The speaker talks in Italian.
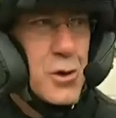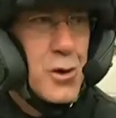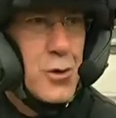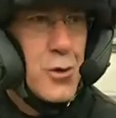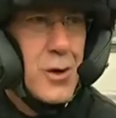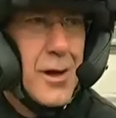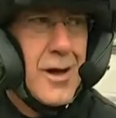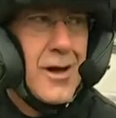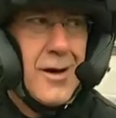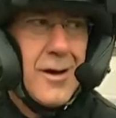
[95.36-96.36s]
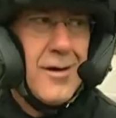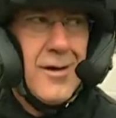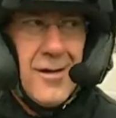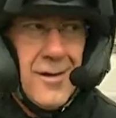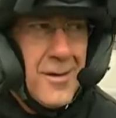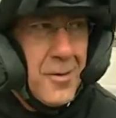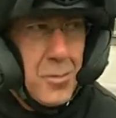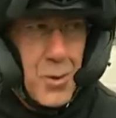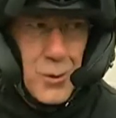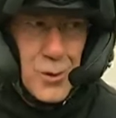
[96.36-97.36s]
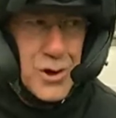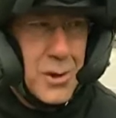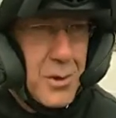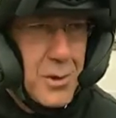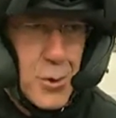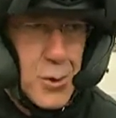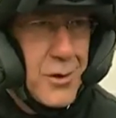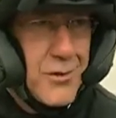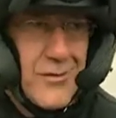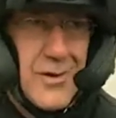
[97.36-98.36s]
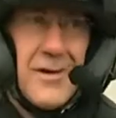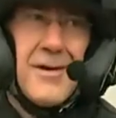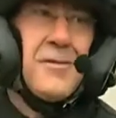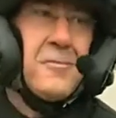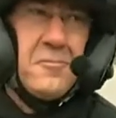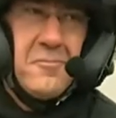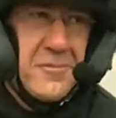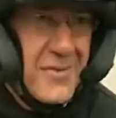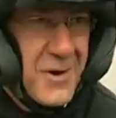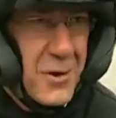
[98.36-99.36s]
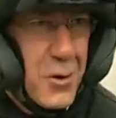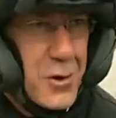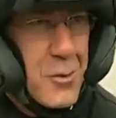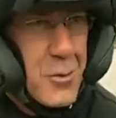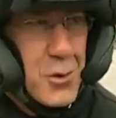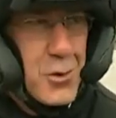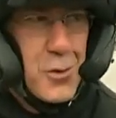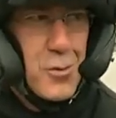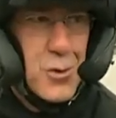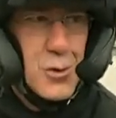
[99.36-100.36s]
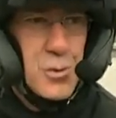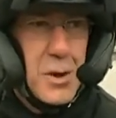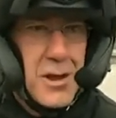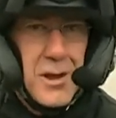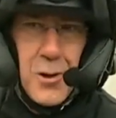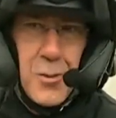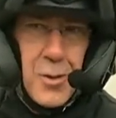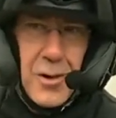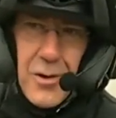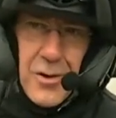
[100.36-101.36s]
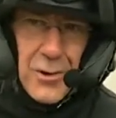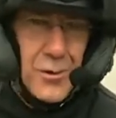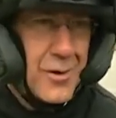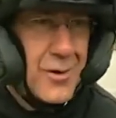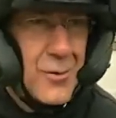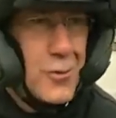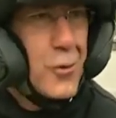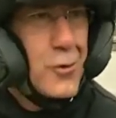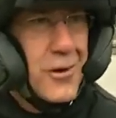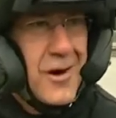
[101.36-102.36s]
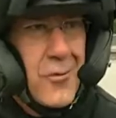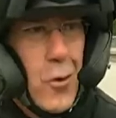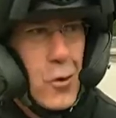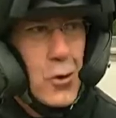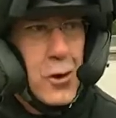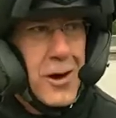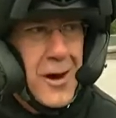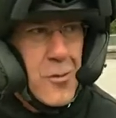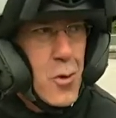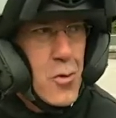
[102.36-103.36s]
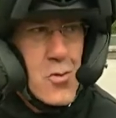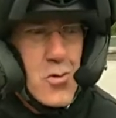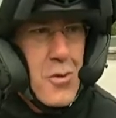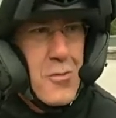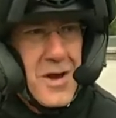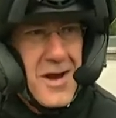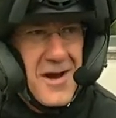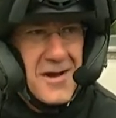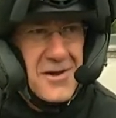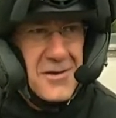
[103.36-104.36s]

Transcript: del tunnel per un insieme di motivi ricorda molto di più Spadino, però credo che lo onere, onoreremo comunque bene anche da